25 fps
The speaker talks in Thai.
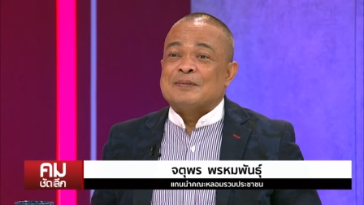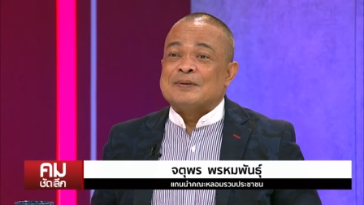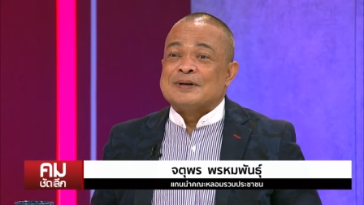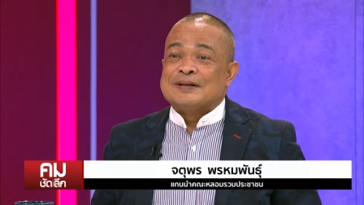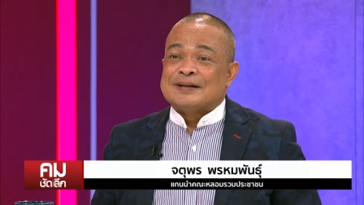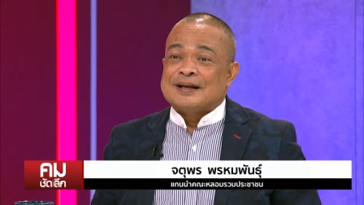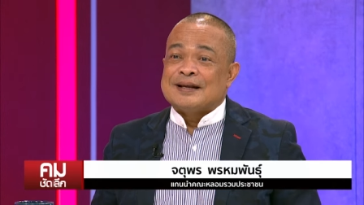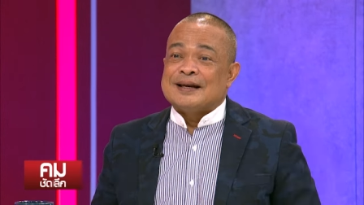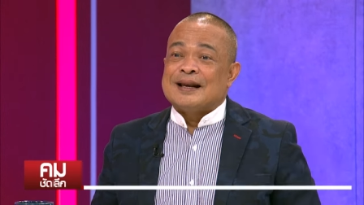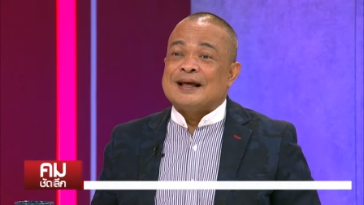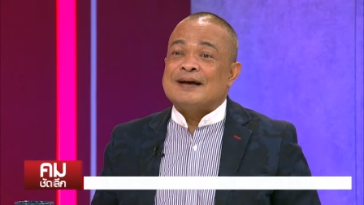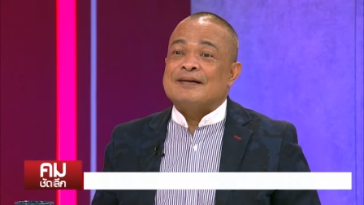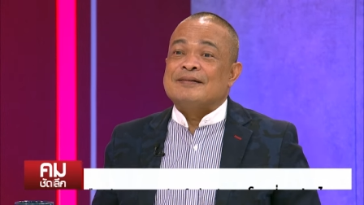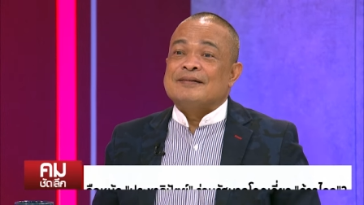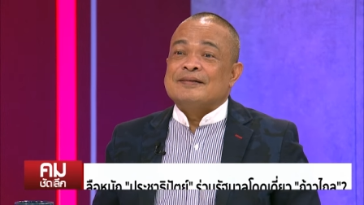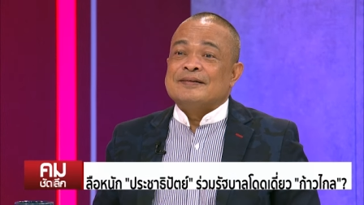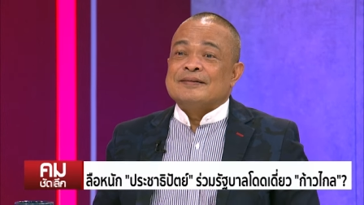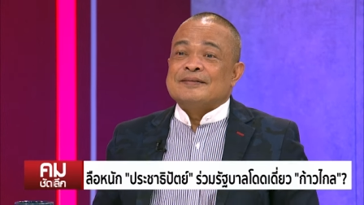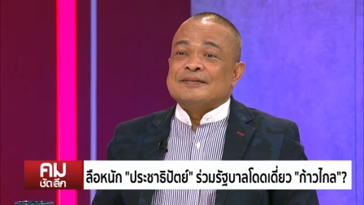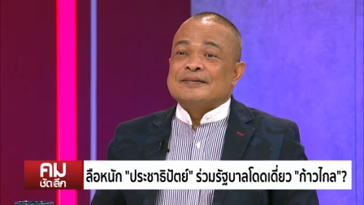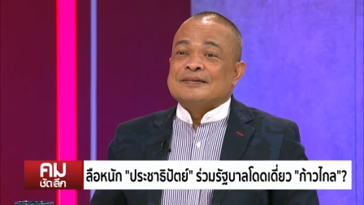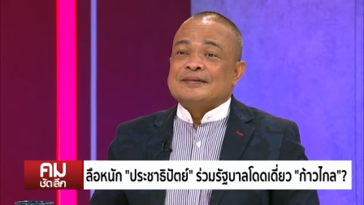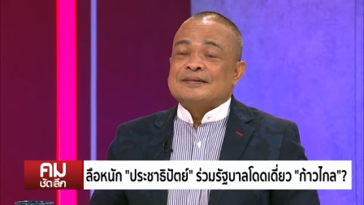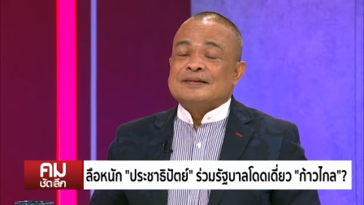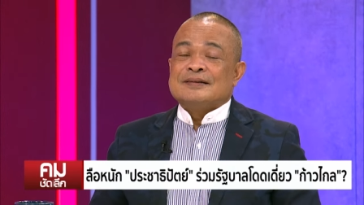99% แล้ว
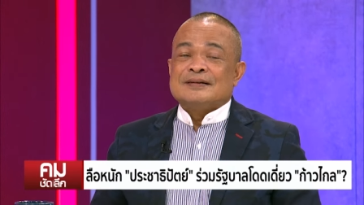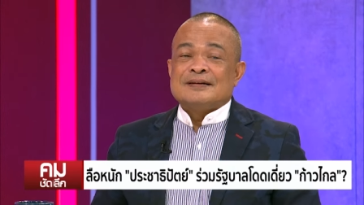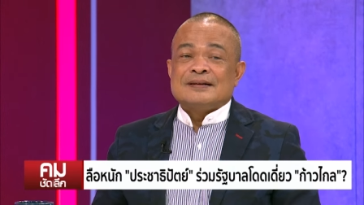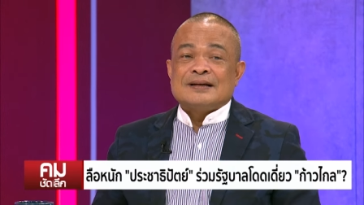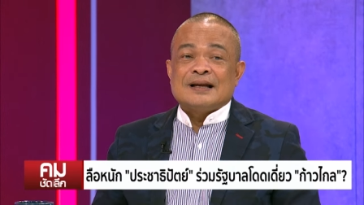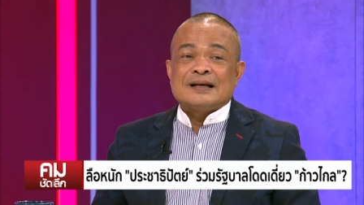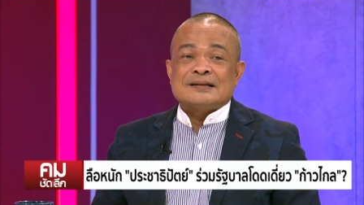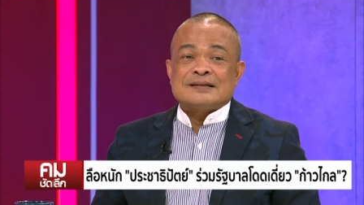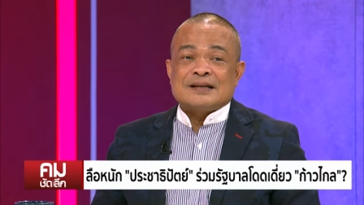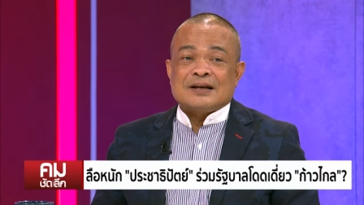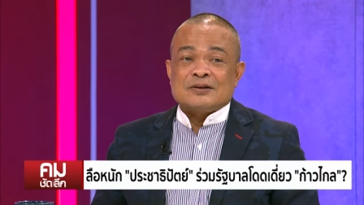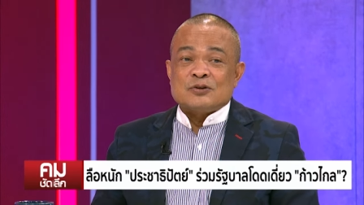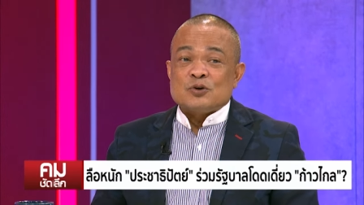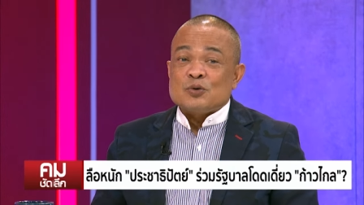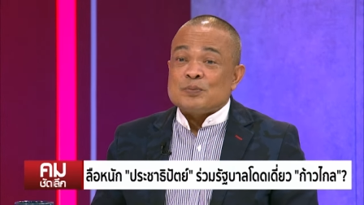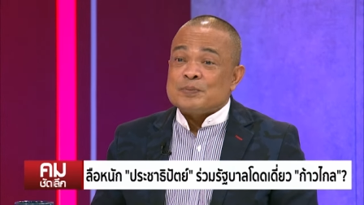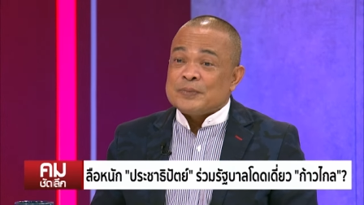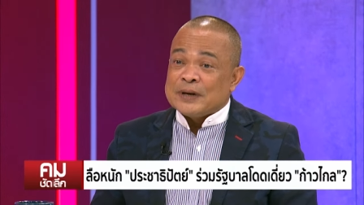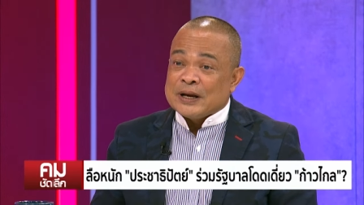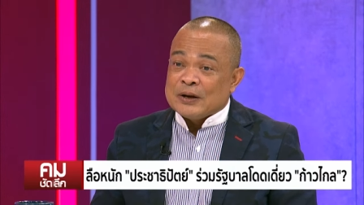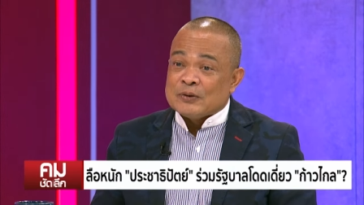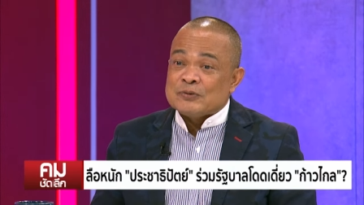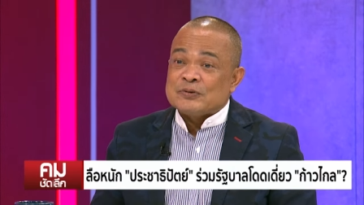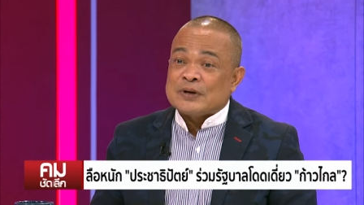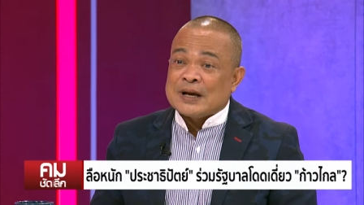และจะยุ
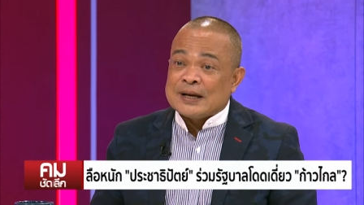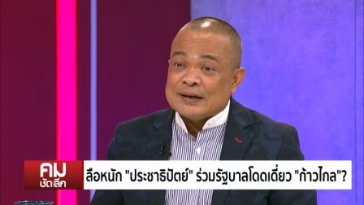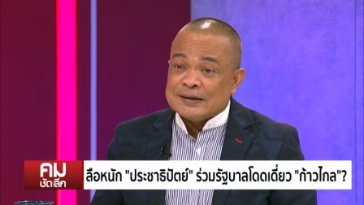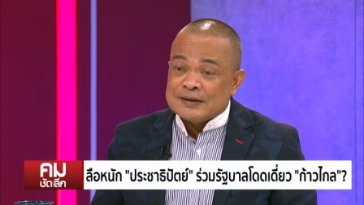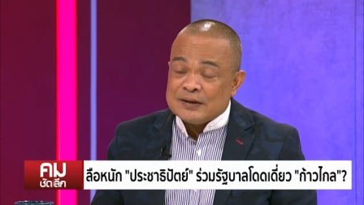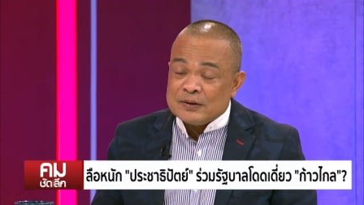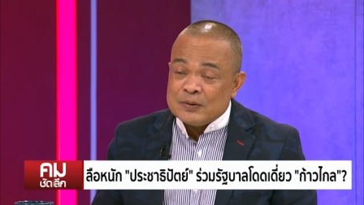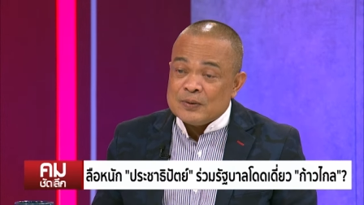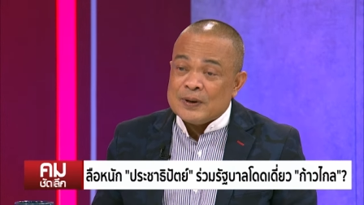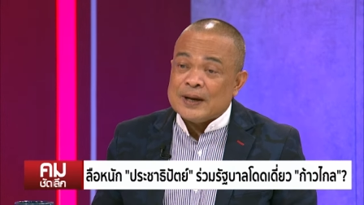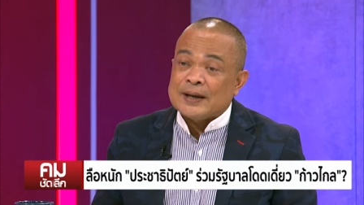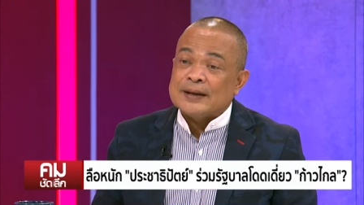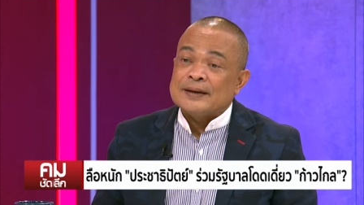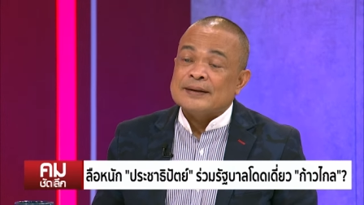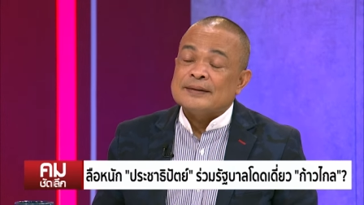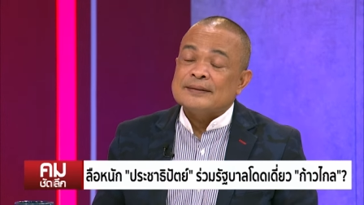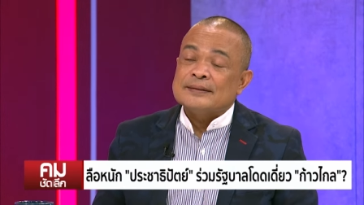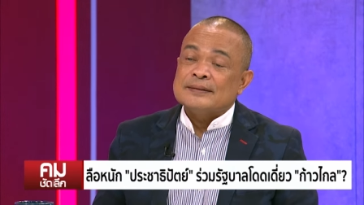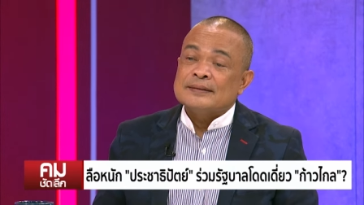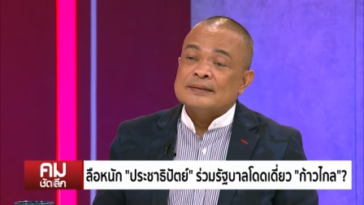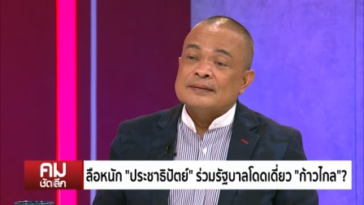บเร็วกันซะด้วย